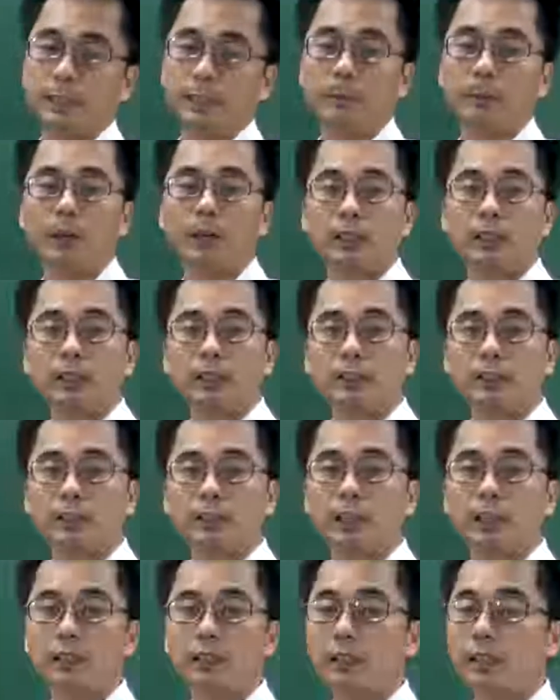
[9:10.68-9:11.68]
Quãng đường nhỏ
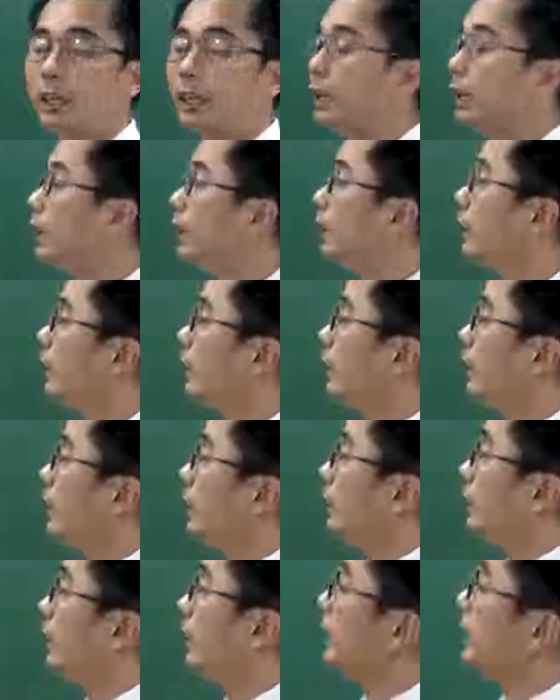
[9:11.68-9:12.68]
nhất.
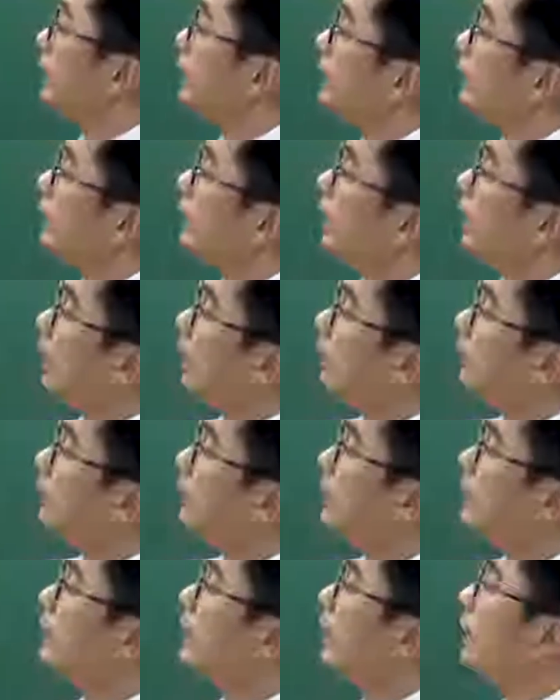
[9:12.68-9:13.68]
Thì như ở
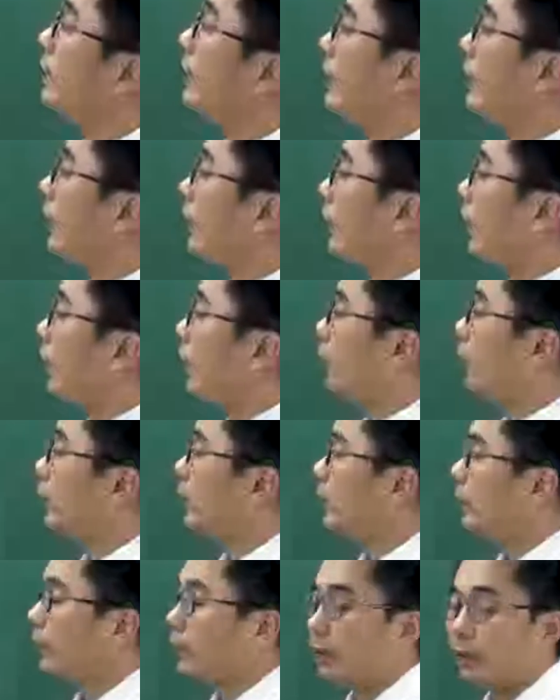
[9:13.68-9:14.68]
phần trên ta đã nói,
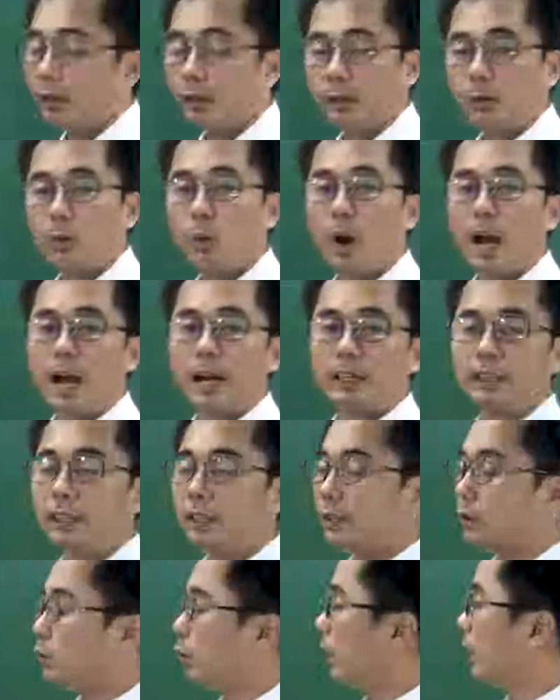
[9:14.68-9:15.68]
quãng
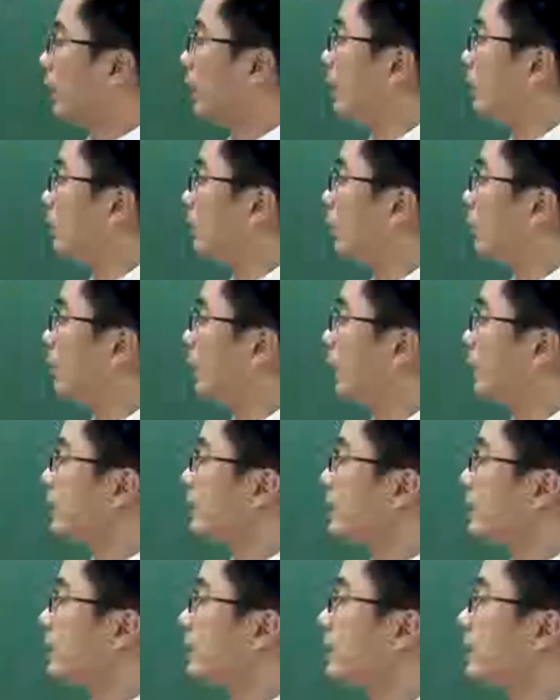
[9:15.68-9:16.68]
đường chuyển động của
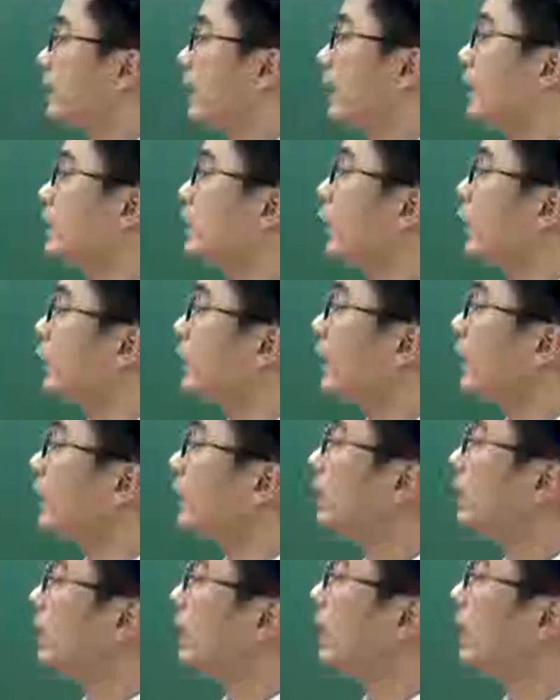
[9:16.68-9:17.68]
vật sẽ nhỏ nhất
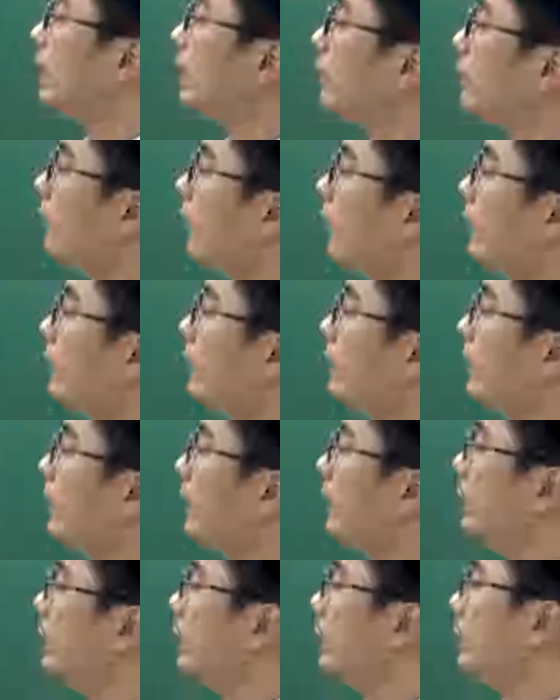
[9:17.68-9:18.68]
khi vật
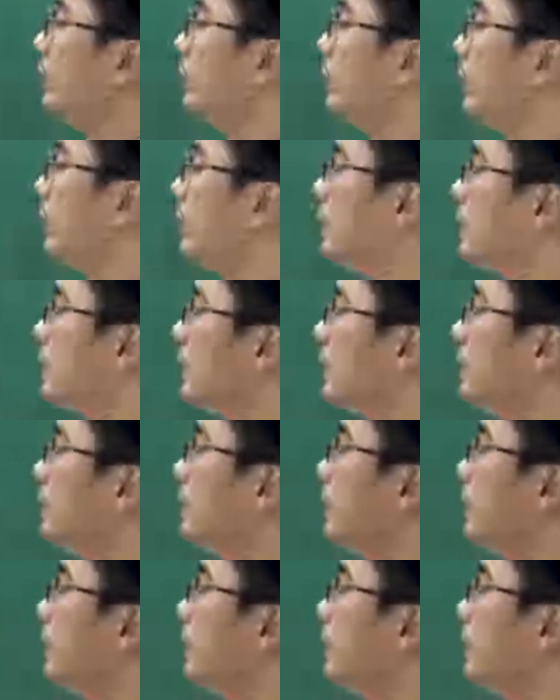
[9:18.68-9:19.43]
đi từ vị trí